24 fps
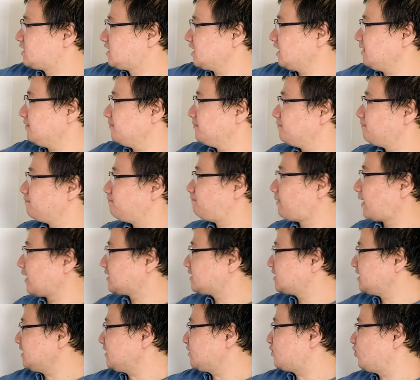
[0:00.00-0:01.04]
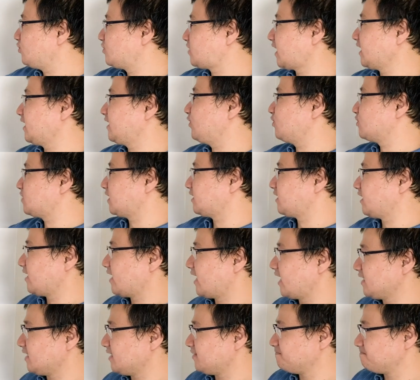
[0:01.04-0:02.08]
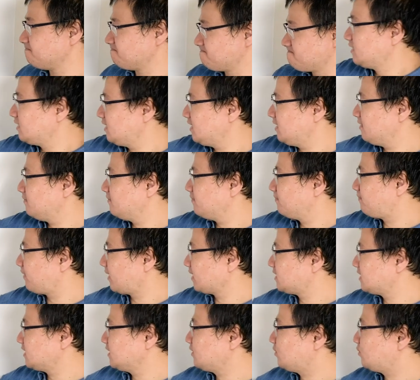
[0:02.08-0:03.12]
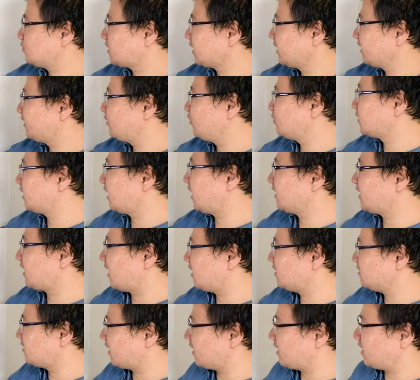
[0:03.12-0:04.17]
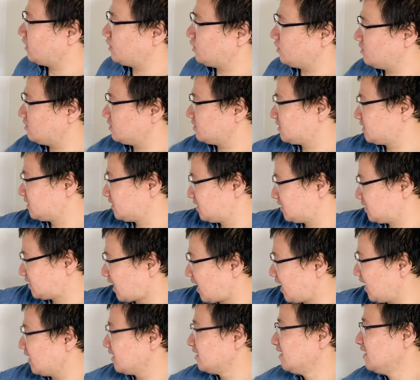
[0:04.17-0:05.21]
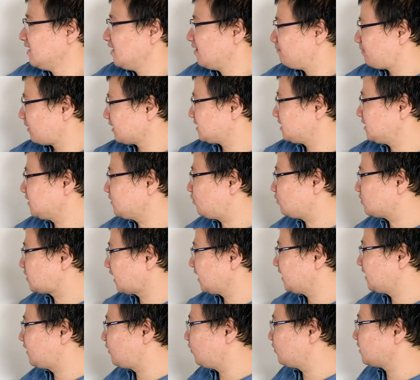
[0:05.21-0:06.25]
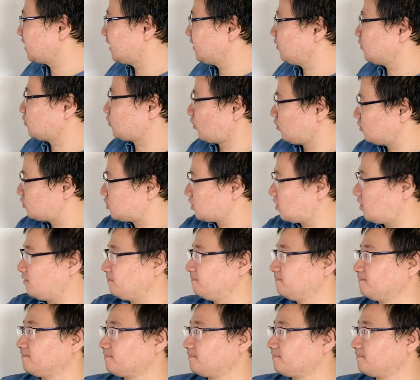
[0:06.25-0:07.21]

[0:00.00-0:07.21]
いち、パチンコ詐欺教材って何？に、パチンコ詐欺教材がなくならない理由。さん、パチンコ詐欺教材の特徴。